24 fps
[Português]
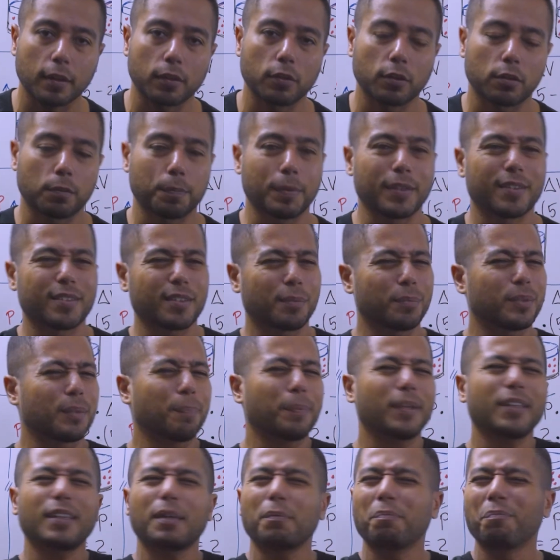Nós precisamos
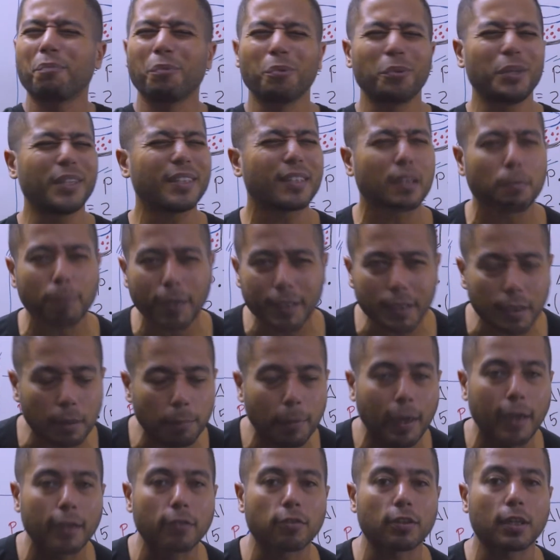aprender muita
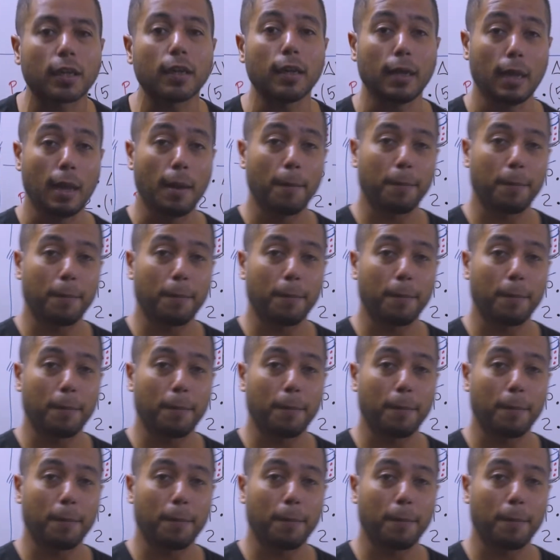matemática